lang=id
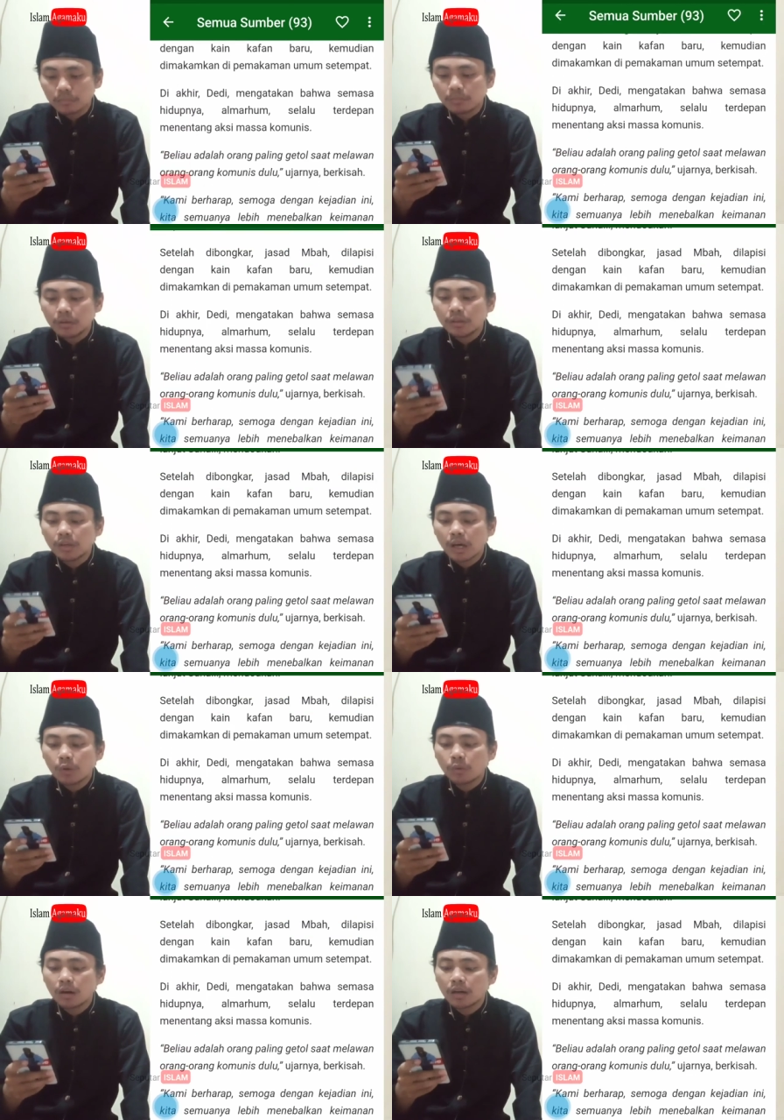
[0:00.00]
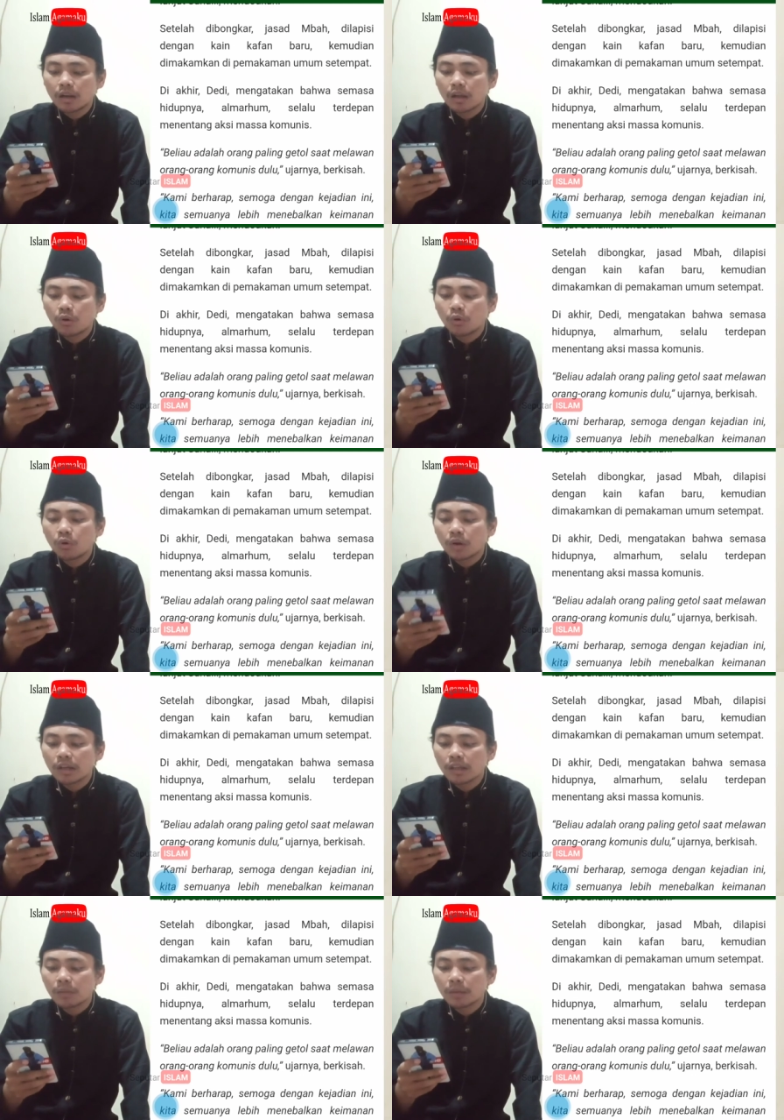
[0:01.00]
beliau adalah
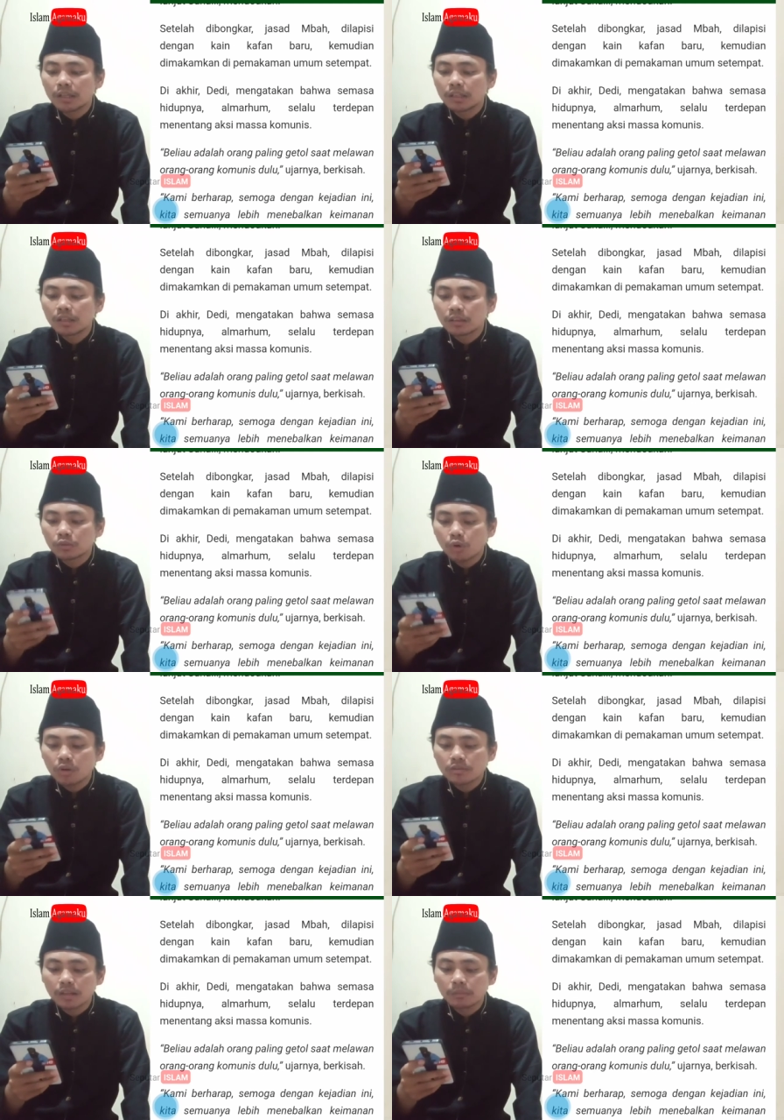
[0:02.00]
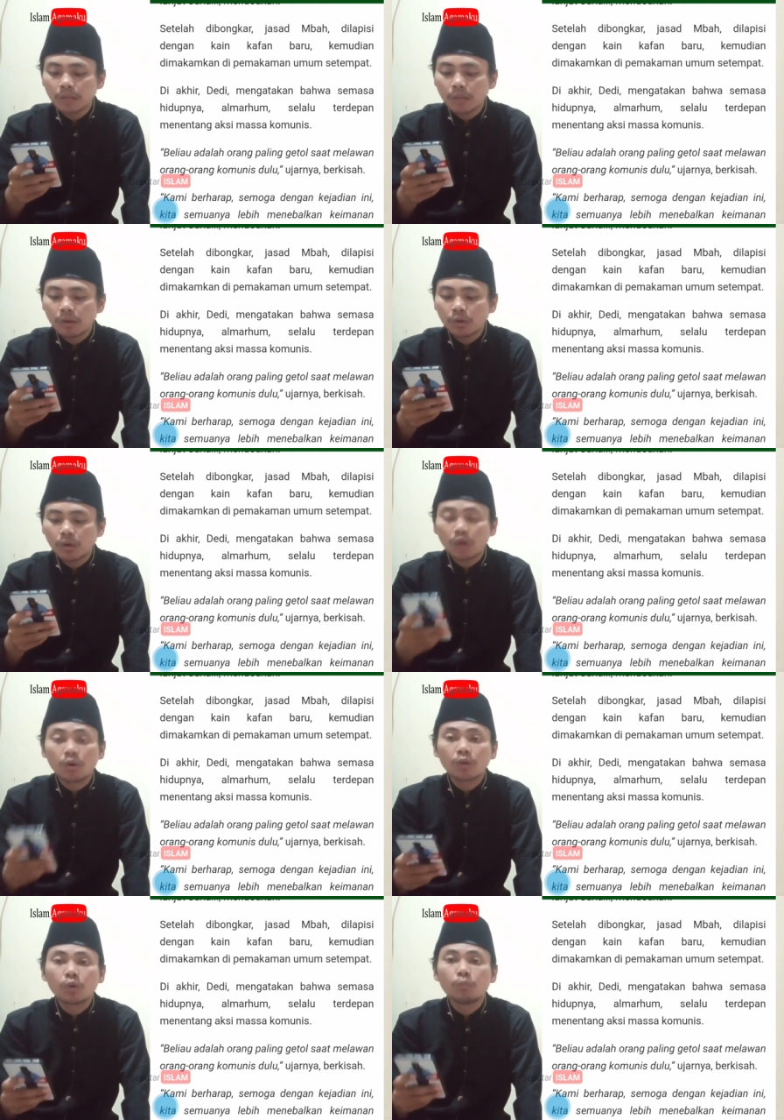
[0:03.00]
orang yang paling getol saat melawan
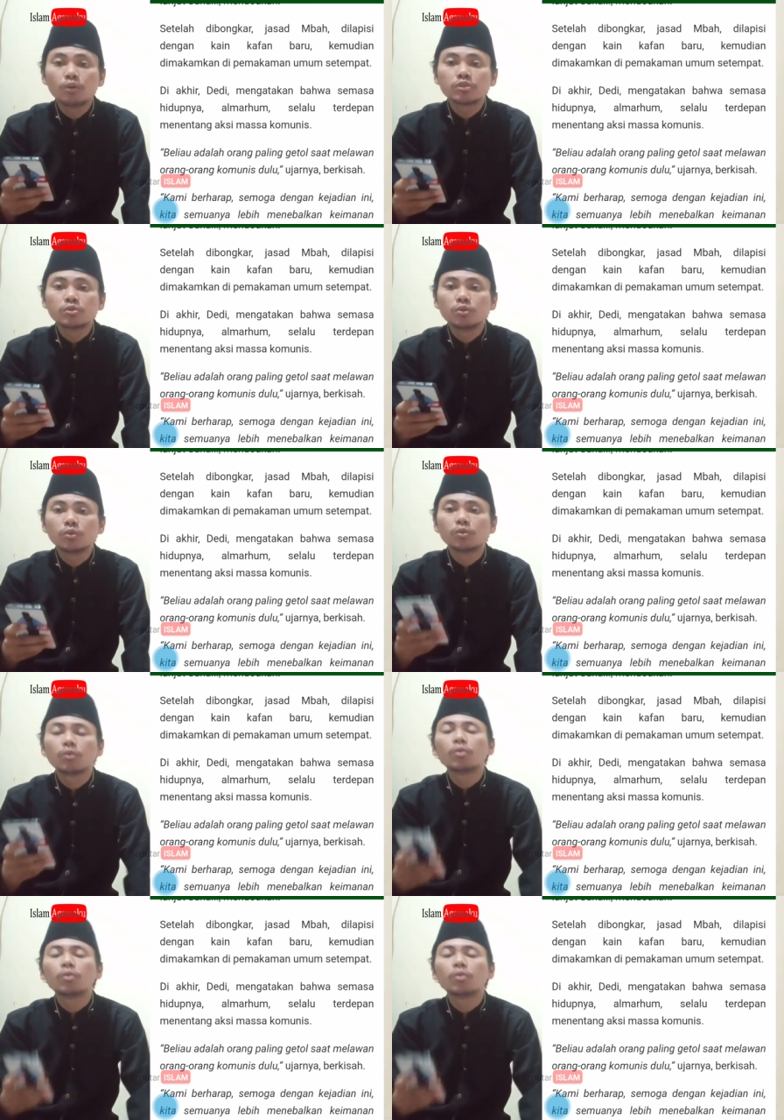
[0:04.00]
orang-orang komunis dulu.